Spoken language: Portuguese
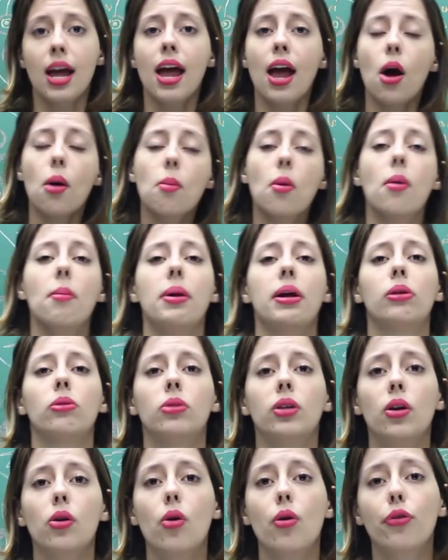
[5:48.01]
é o
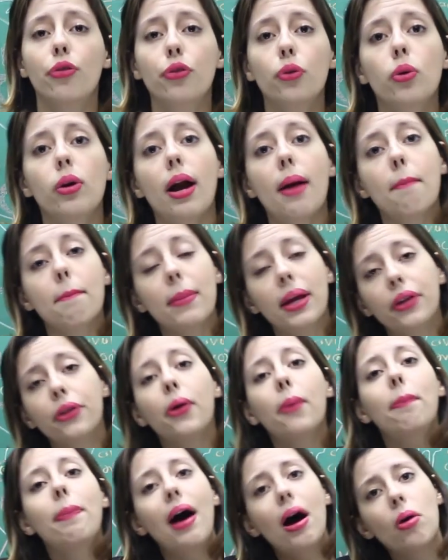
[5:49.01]
momento que configura a
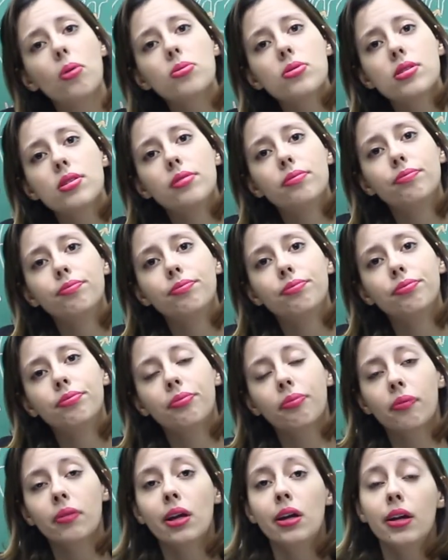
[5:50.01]
menopausa.
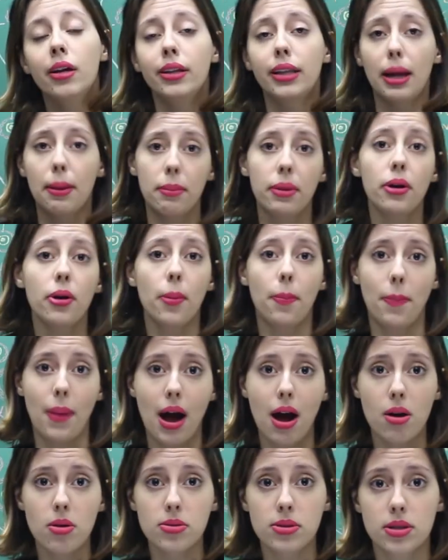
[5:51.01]
Na
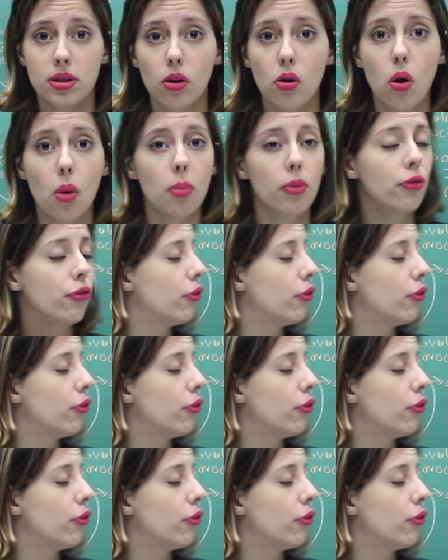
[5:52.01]
menopausa, como o